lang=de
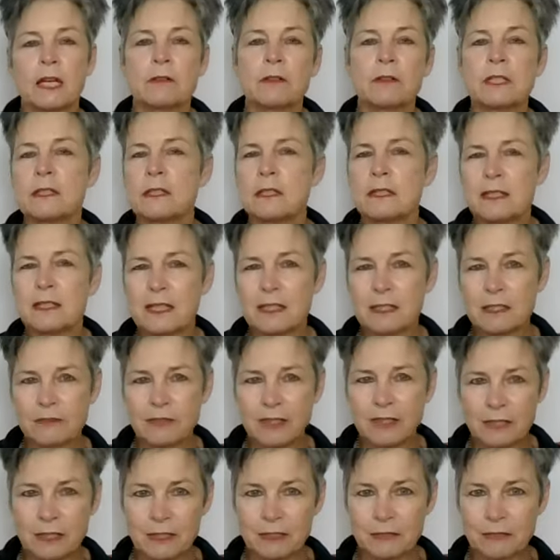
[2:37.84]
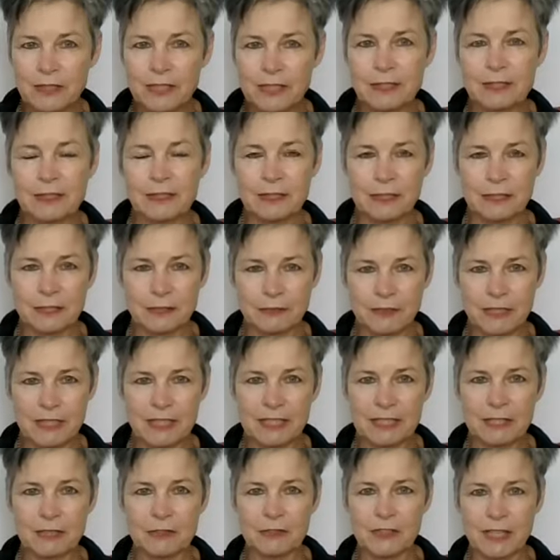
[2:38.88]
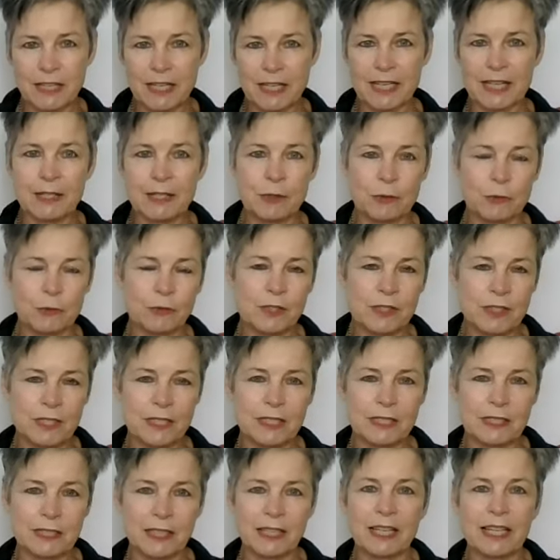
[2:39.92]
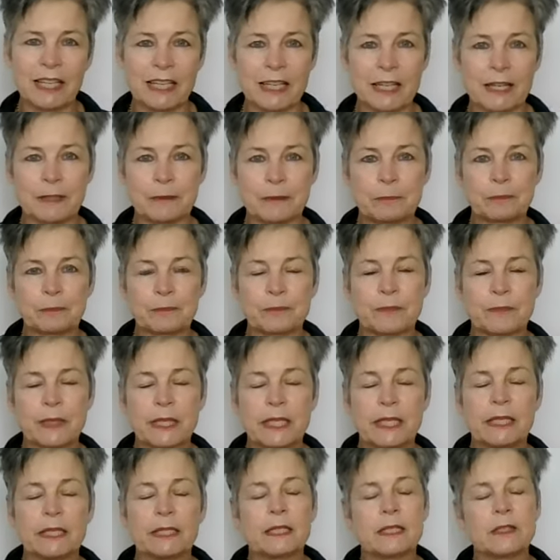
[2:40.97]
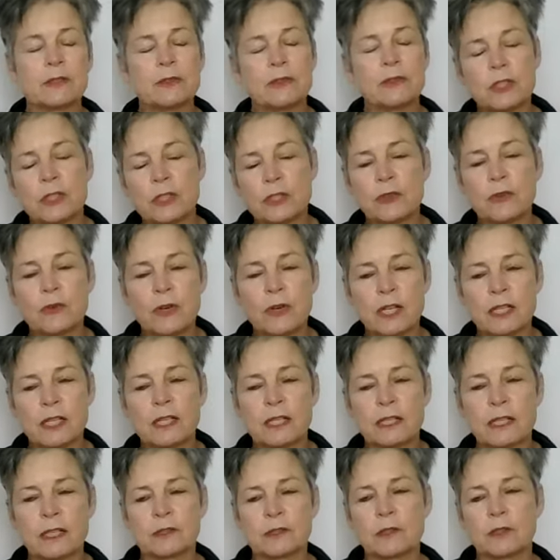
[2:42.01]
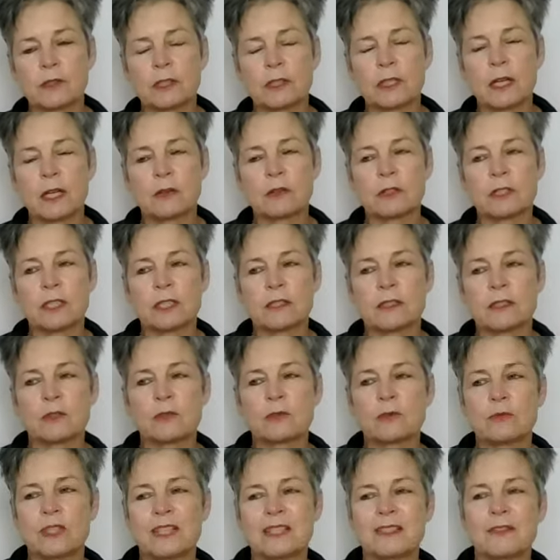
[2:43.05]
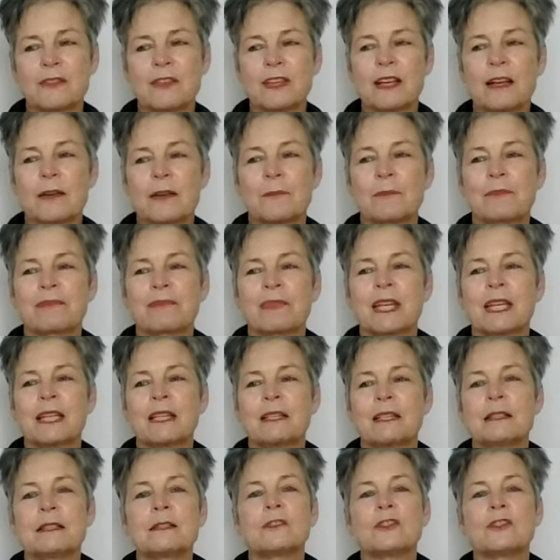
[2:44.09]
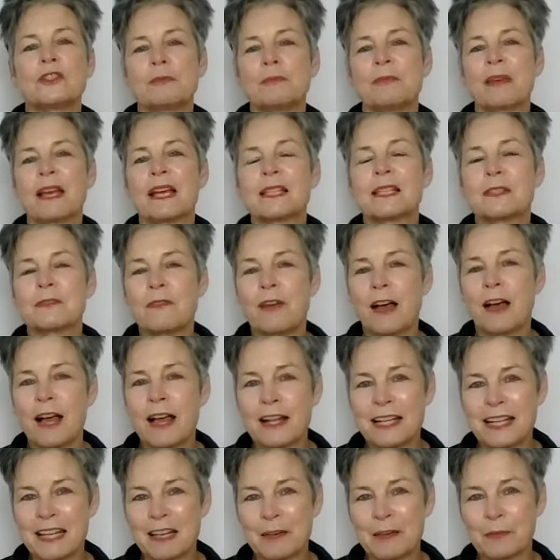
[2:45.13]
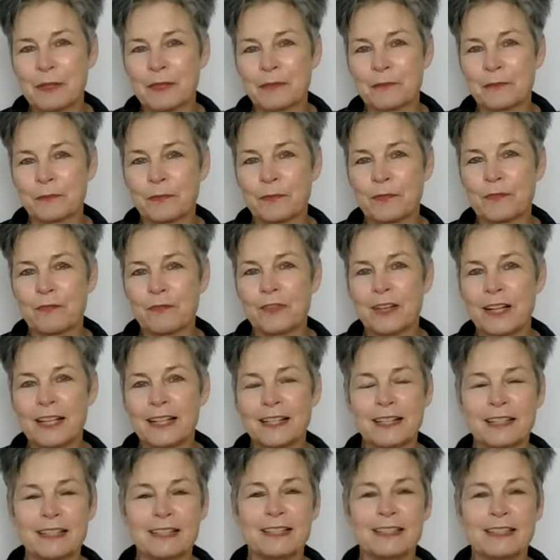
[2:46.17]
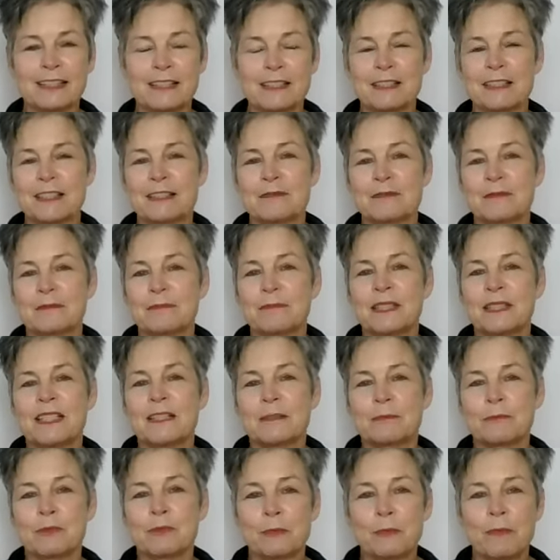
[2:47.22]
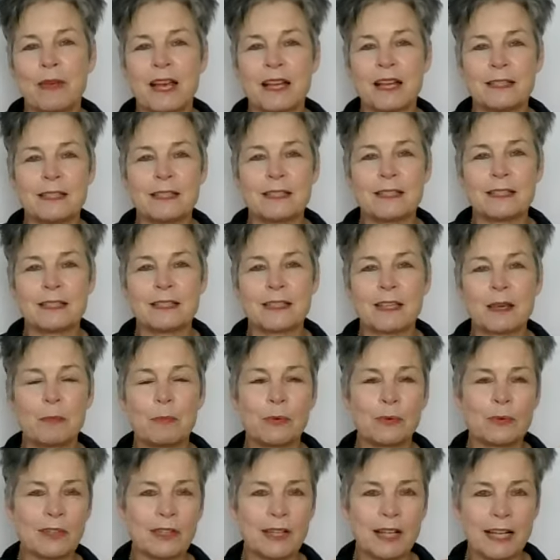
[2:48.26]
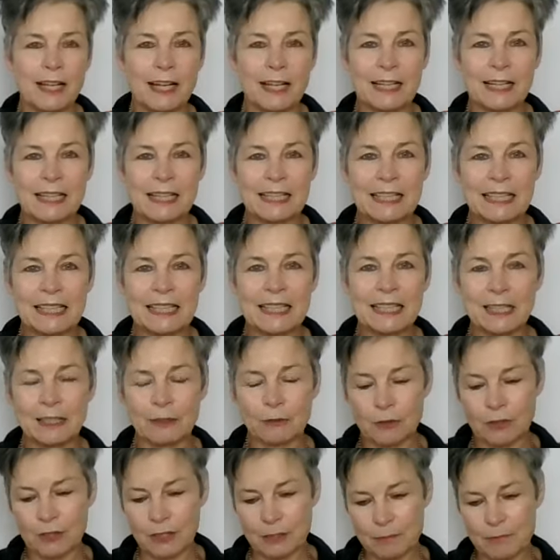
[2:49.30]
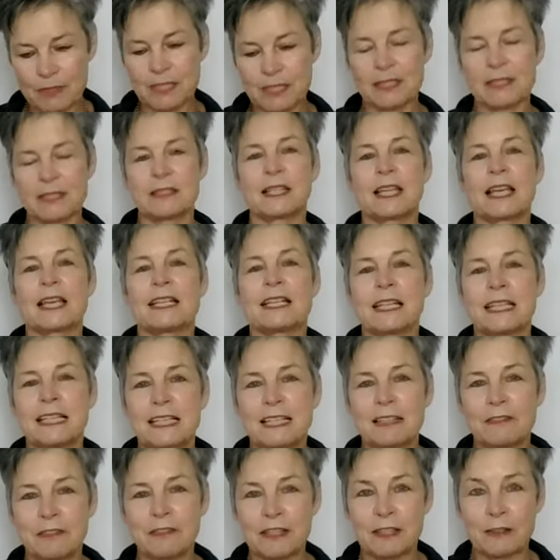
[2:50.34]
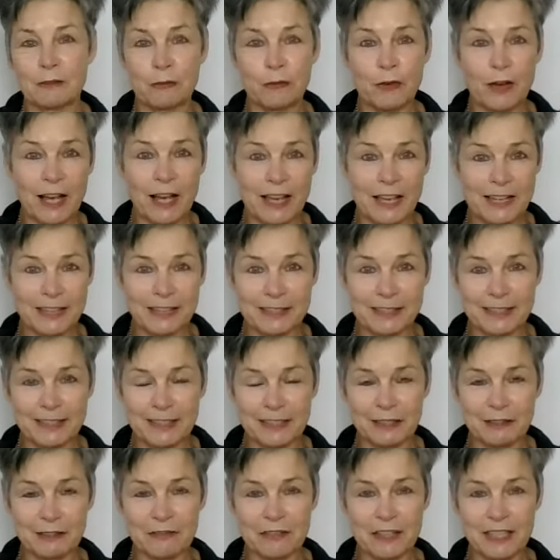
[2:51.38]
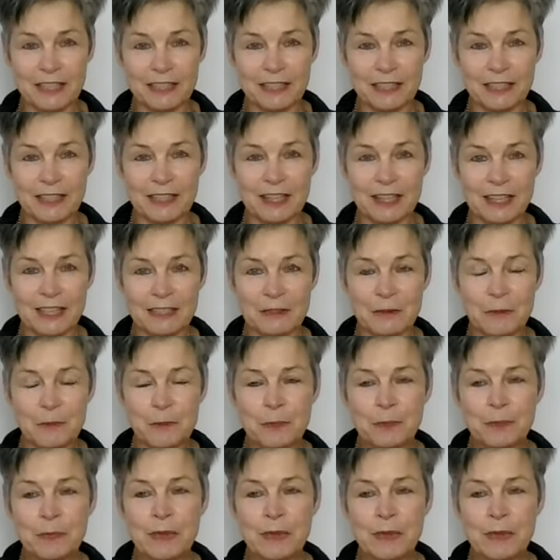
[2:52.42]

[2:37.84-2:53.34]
Und es ist jetzt wirklich wichtig, dass wir das wieder in uns integrieren. Natürlich gehört dann auch dazu, dass wir diesen Schmerz wahrnehmen, weil äh, mit diesem Schmerz ist gebundene Energie und damit diese Energie wieder freigesetzt werden kann,